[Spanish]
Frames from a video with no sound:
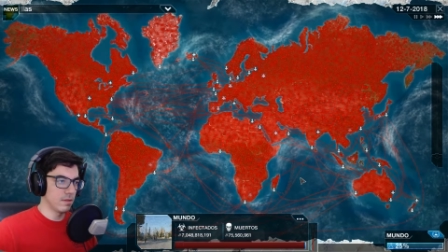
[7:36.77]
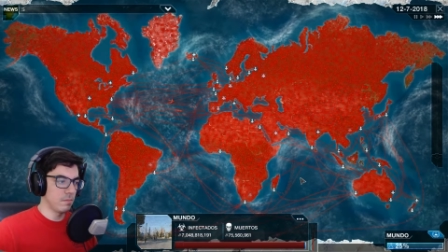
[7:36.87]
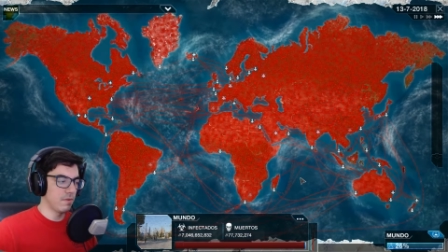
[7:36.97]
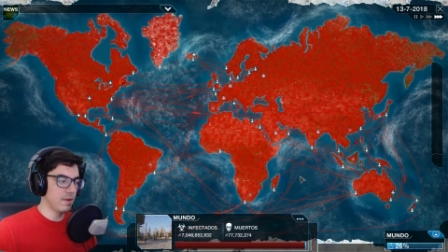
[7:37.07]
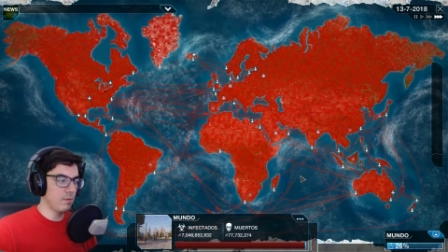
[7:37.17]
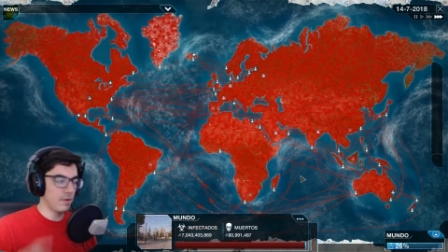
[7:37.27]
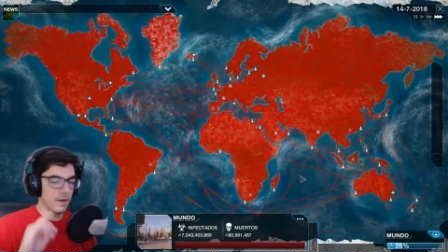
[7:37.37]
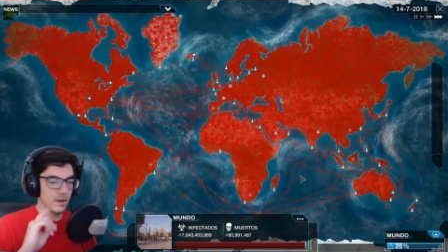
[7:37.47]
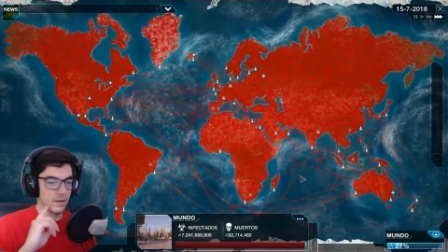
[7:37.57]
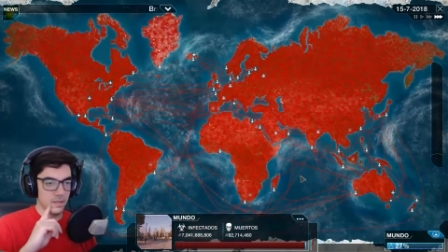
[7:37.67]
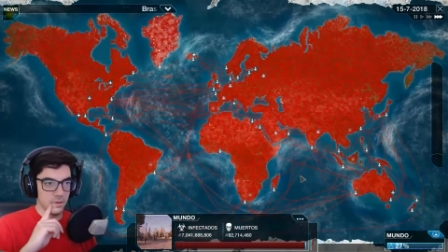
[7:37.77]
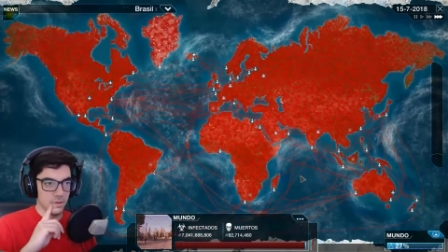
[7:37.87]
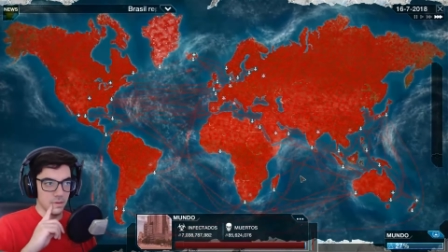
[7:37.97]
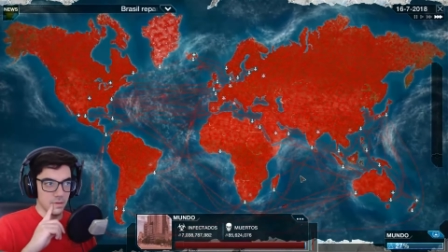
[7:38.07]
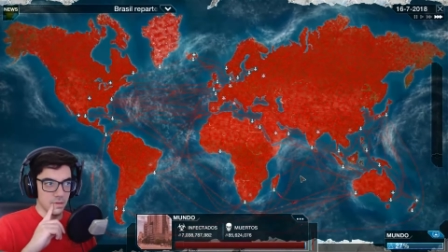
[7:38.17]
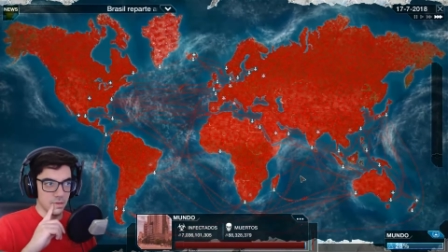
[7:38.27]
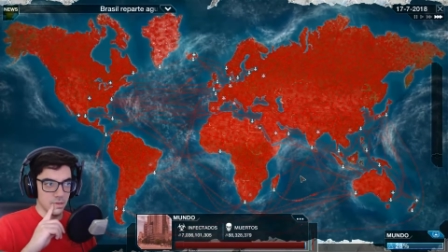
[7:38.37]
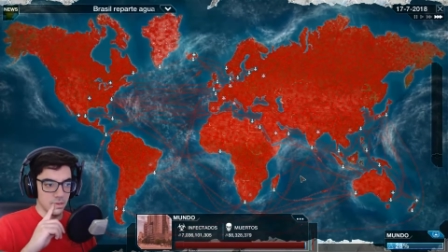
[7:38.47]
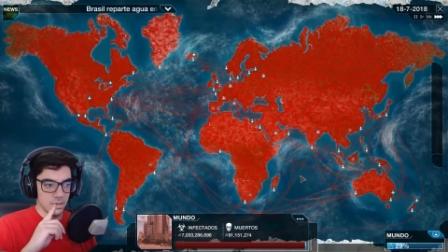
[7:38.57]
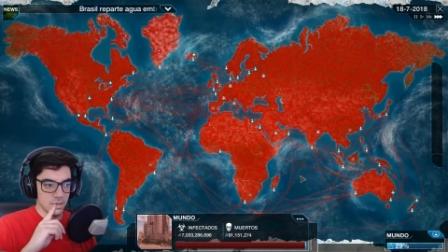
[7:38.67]
Me van a curar, tío.
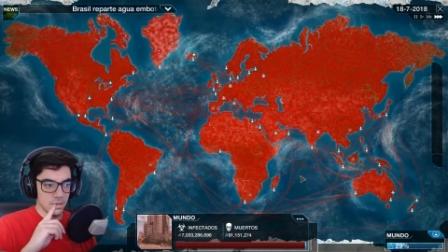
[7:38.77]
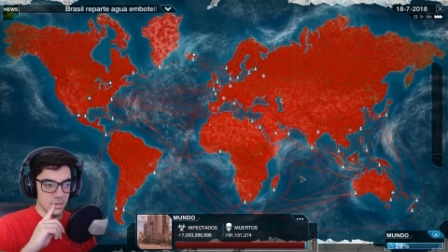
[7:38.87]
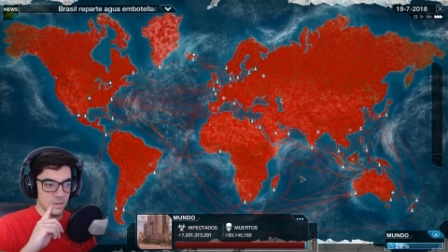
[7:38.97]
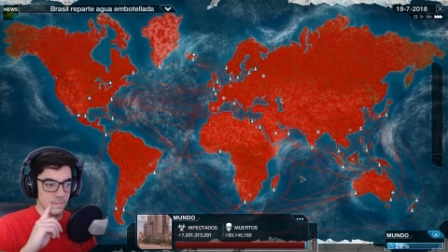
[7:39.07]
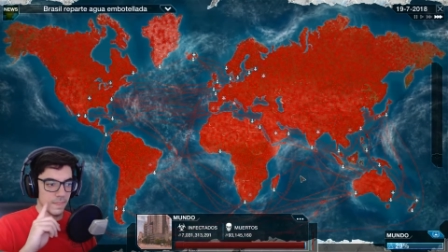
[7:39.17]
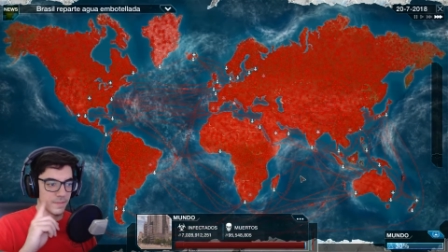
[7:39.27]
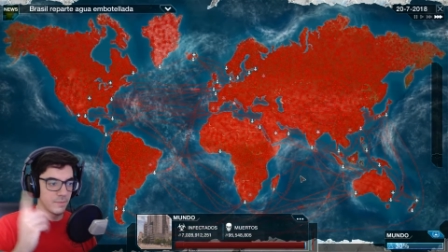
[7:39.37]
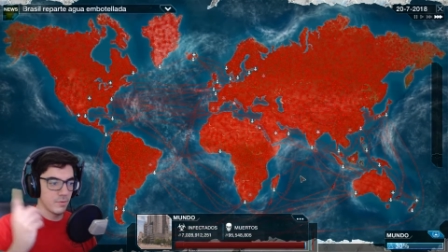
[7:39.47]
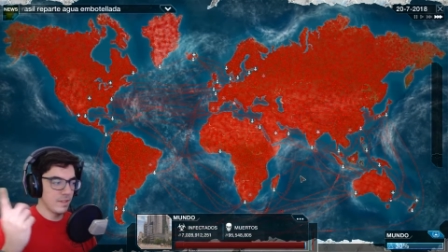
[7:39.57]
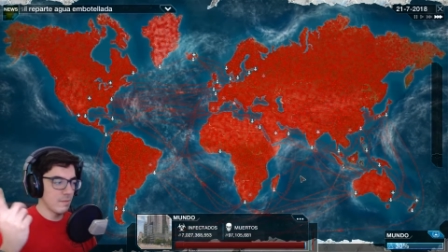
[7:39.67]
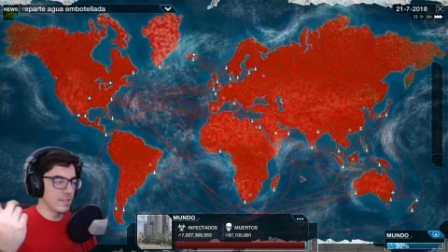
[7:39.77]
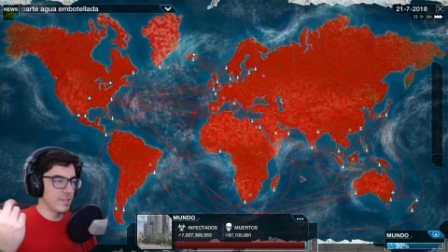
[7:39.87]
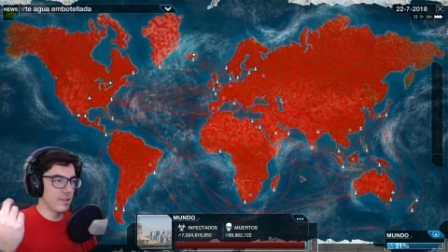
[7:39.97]
Se mueren demasiado